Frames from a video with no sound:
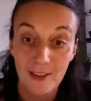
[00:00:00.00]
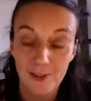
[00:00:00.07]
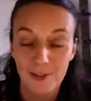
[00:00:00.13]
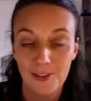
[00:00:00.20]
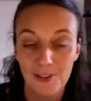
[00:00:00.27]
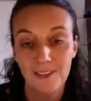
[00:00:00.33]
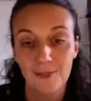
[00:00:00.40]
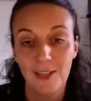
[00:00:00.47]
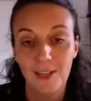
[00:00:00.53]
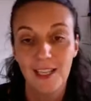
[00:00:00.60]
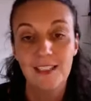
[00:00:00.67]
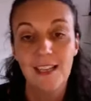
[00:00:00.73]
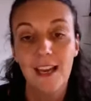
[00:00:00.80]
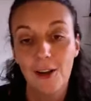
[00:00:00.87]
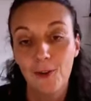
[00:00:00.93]
Und das war echt
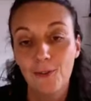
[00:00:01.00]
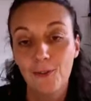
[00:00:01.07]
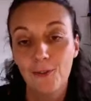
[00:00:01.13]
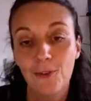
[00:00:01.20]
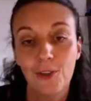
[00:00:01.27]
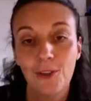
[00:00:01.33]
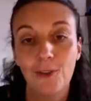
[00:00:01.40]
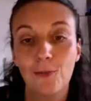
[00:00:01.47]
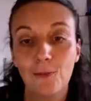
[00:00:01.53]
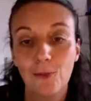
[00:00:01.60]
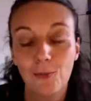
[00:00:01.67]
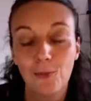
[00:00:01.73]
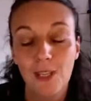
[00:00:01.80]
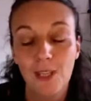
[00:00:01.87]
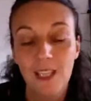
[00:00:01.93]
eine Herausforderung für
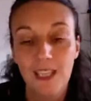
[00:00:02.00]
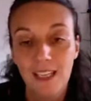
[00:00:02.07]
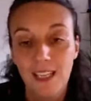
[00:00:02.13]
mich.